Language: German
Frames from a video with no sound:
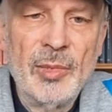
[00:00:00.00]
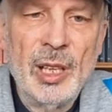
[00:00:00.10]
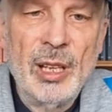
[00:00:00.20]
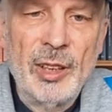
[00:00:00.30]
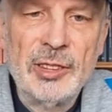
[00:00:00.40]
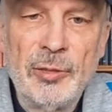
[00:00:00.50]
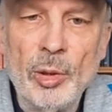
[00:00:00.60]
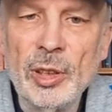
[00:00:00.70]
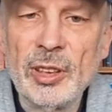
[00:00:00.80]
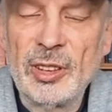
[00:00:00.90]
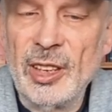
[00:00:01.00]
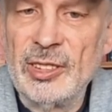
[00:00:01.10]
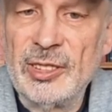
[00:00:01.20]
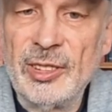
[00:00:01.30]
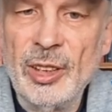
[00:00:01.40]
was fruchtet
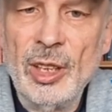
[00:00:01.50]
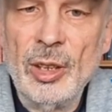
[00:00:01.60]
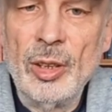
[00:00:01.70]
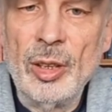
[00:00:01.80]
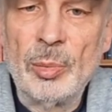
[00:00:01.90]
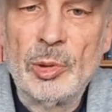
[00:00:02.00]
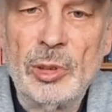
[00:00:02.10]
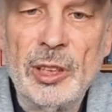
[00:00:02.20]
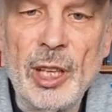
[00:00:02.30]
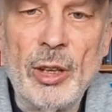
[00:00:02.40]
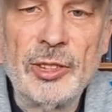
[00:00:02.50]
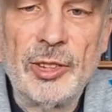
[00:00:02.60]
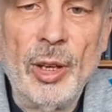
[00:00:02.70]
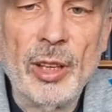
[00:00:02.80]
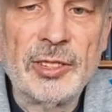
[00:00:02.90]
es, ob du dich auch
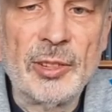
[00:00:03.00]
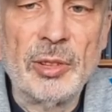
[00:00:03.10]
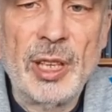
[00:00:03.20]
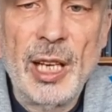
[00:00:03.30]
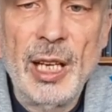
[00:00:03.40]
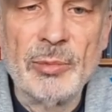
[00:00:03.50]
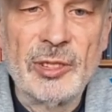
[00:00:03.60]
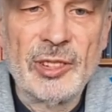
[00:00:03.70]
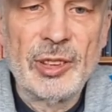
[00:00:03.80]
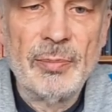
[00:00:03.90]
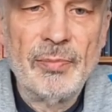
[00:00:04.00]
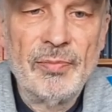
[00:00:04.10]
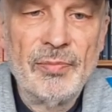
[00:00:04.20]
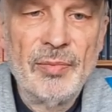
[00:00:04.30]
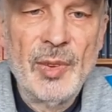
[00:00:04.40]
sorgst und härmst,
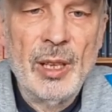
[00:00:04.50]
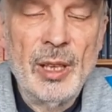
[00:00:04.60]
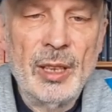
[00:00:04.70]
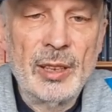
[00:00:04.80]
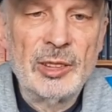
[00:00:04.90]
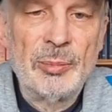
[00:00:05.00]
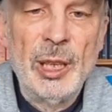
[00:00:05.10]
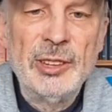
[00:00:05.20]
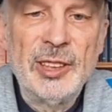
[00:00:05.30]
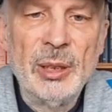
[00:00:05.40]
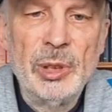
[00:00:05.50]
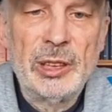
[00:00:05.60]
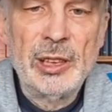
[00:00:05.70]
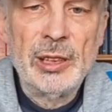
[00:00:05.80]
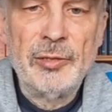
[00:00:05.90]
das beste
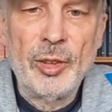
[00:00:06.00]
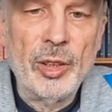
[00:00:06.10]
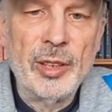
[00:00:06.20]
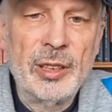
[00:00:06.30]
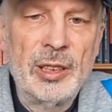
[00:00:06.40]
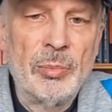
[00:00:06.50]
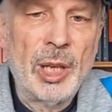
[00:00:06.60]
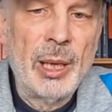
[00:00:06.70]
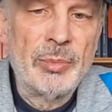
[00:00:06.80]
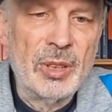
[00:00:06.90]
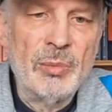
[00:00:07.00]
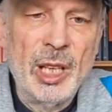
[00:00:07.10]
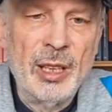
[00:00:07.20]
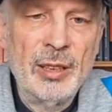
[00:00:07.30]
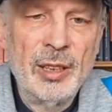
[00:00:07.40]
Mittel, Freund, bleibt
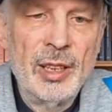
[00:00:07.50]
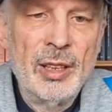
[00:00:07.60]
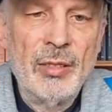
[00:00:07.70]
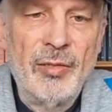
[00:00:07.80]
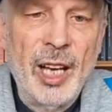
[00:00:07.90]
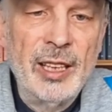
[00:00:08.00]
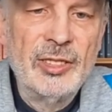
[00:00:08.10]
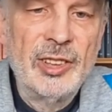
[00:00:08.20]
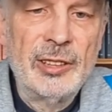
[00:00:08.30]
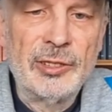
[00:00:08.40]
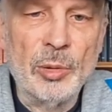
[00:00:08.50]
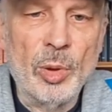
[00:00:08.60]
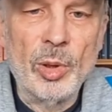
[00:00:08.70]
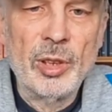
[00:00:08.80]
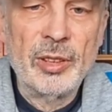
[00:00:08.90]
immer, Wein sich zu
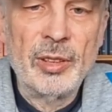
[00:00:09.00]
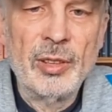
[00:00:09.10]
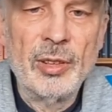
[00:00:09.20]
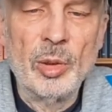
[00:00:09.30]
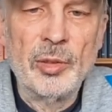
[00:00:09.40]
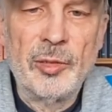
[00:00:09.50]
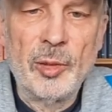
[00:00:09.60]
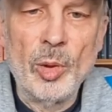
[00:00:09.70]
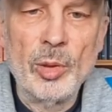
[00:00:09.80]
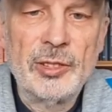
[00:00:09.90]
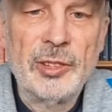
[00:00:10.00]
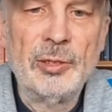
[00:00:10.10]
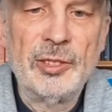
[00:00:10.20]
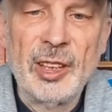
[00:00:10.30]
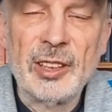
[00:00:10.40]
holen und froh zu
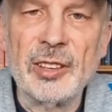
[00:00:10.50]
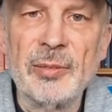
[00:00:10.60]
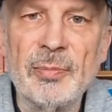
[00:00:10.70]
zechen.